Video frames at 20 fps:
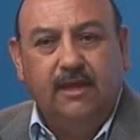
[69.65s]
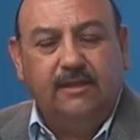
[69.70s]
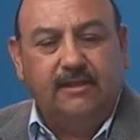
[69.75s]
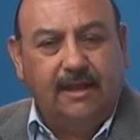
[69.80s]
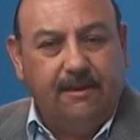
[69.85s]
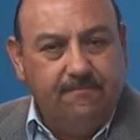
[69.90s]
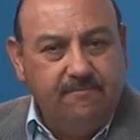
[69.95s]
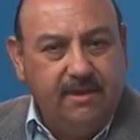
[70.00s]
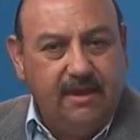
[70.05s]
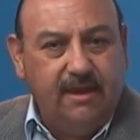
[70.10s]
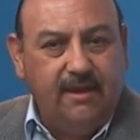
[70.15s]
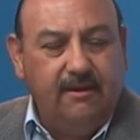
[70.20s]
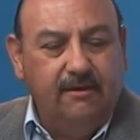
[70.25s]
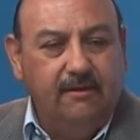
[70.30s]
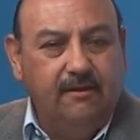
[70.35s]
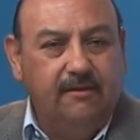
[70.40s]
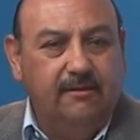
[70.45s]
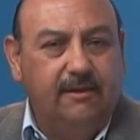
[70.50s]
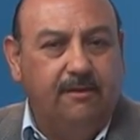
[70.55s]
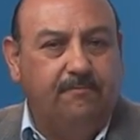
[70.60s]

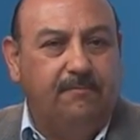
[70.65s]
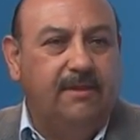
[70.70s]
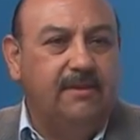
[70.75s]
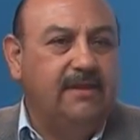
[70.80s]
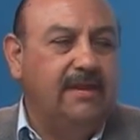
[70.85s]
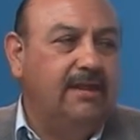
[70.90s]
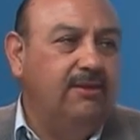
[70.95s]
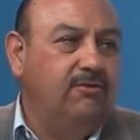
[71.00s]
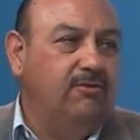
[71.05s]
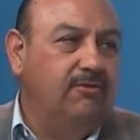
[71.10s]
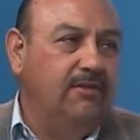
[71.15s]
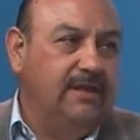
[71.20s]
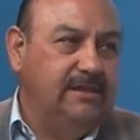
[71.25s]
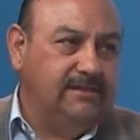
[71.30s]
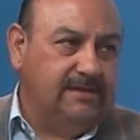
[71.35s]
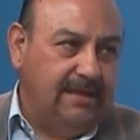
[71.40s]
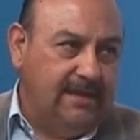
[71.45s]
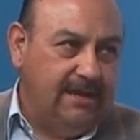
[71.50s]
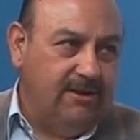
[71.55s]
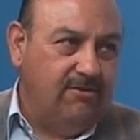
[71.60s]
También dependiendo del
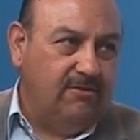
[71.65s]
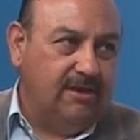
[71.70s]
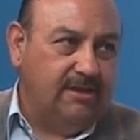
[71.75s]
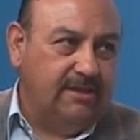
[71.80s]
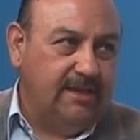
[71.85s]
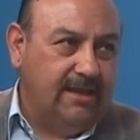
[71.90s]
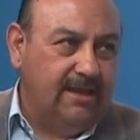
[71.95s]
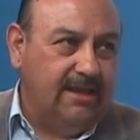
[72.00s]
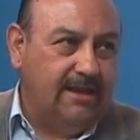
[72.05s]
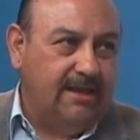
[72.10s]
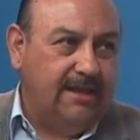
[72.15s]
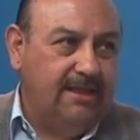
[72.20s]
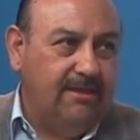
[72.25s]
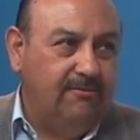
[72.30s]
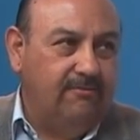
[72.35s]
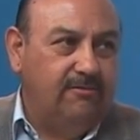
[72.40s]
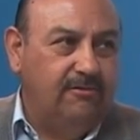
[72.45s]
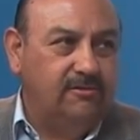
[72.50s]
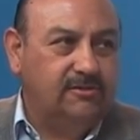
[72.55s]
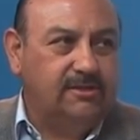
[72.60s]
salario que tenga cada
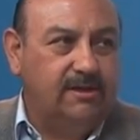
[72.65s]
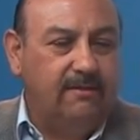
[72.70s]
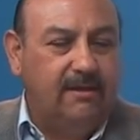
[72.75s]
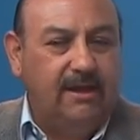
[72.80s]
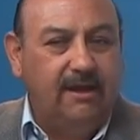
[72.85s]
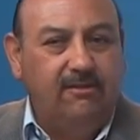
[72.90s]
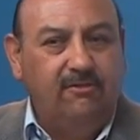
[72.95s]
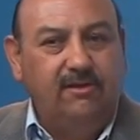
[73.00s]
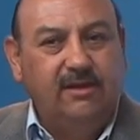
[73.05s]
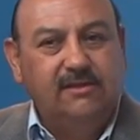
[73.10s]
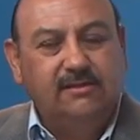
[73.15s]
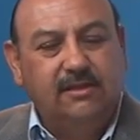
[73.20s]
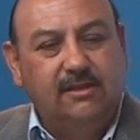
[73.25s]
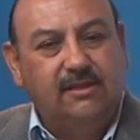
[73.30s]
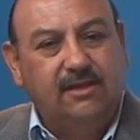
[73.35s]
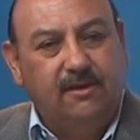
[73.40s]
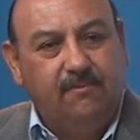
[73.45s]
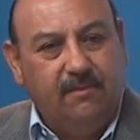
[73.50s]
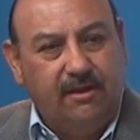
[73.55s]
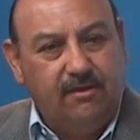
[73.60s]
uno de los trabajadores,
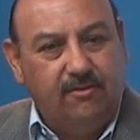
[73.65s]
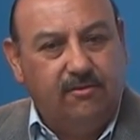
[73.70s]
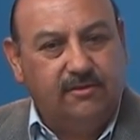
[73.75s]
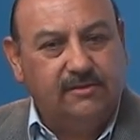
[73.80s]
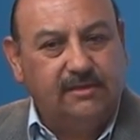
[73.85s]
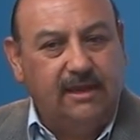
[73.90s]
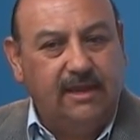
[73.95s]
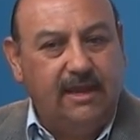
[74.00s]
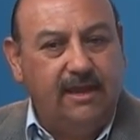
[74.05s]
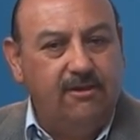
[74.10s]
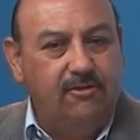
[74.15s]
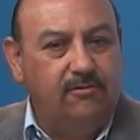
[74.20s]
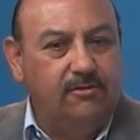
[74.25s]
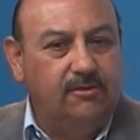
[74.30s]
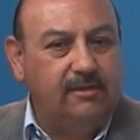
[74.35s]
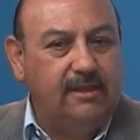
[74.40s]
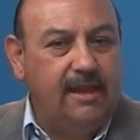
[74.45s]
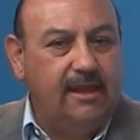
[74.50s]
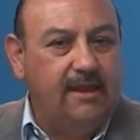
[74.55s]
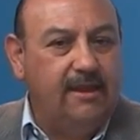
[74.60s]
entre mayor salario
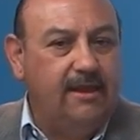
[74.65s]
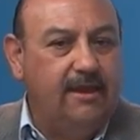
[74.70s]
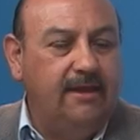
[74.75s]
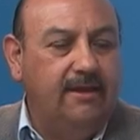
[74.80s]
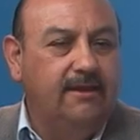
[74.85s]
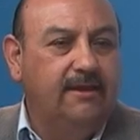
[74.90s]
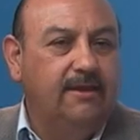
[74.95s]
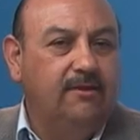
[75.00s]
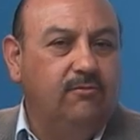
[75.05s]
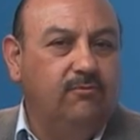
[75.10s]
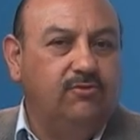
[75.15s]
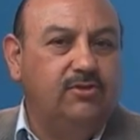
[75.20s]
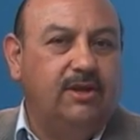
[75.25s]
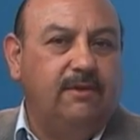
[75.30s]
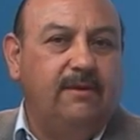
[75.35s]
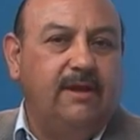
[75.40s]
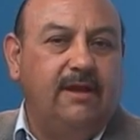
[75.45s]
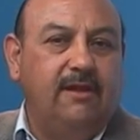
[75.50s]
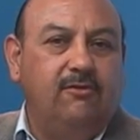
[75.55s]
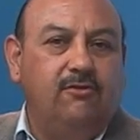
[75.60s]
tenga un
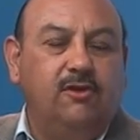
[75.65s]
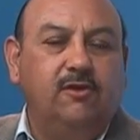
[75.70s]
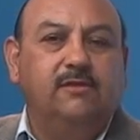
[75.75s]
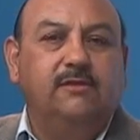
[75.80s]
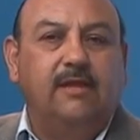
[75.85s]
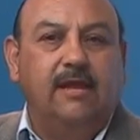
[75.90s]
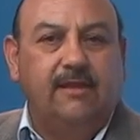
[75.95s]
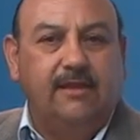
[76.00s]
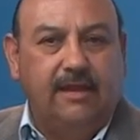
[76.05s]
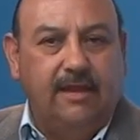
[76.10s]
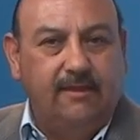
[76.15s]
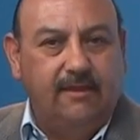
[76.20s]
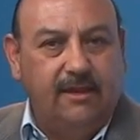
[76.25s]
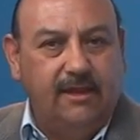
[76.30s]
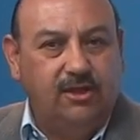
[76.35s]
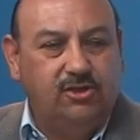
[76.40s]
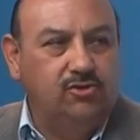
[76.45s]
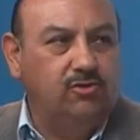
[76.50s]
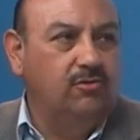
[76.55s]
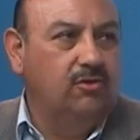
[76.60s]
trabajador, tendrá
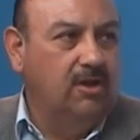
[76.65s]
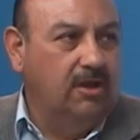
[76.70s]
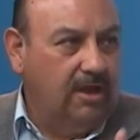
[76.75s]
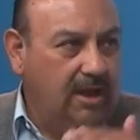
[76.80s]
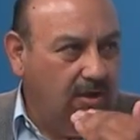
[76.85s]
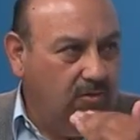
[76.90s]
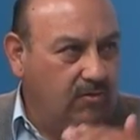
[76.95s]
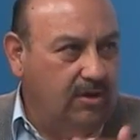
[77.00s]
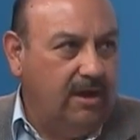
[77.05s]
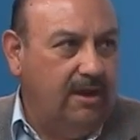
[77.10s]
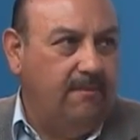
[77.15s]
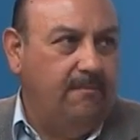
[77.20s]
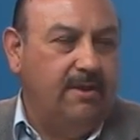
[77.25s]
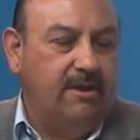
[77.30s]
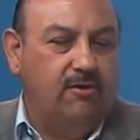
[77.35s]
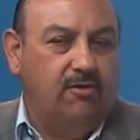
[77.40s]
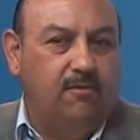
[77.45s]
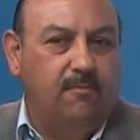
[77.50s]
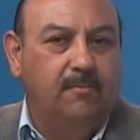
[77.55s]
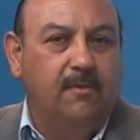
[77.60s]
derecho a una
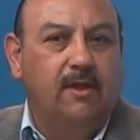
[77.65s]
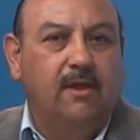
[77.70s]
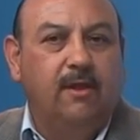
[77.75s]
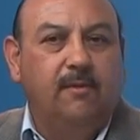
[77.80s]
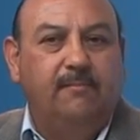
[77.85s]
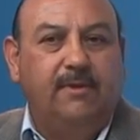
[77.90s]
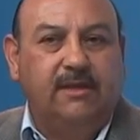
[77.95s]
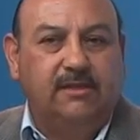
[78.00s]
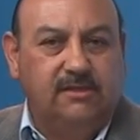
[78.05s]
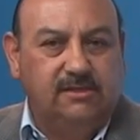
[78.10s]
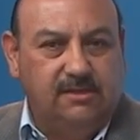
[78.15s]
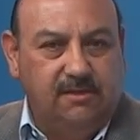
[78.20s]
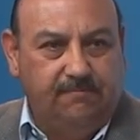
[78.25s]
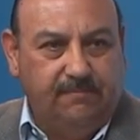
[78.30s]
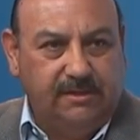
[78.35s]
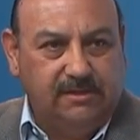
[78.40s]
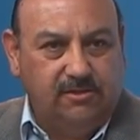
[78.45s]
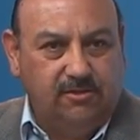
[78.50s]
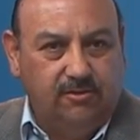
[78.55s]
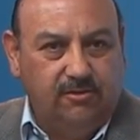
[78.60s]
mayor
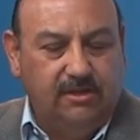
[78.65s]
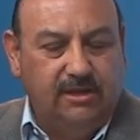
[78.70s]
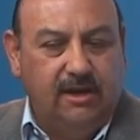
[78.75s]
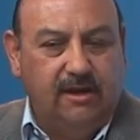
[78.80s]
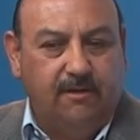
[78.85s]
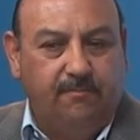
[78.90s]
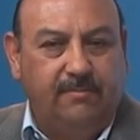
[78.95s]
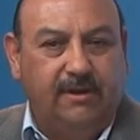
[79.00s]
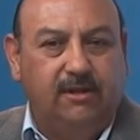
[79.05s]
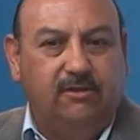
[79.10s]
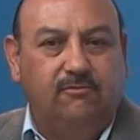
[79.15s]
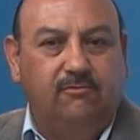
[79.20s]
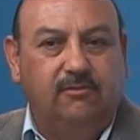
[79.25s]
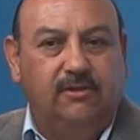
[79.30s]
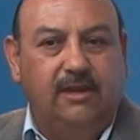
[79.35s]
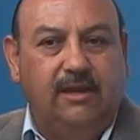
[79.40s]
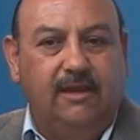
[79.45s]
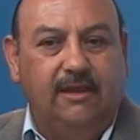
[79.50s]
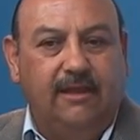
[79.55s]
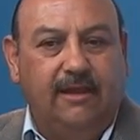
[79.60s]
participación del reparto de
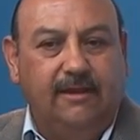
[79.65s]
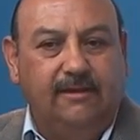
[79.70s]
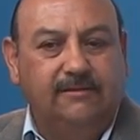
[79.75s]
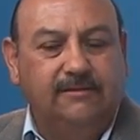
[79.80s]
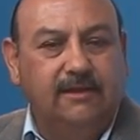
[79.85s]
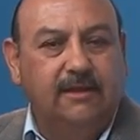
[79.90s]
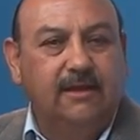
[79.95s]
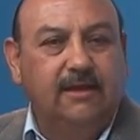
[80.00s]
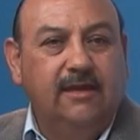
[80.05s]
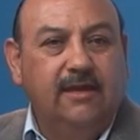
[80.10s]
utilidades.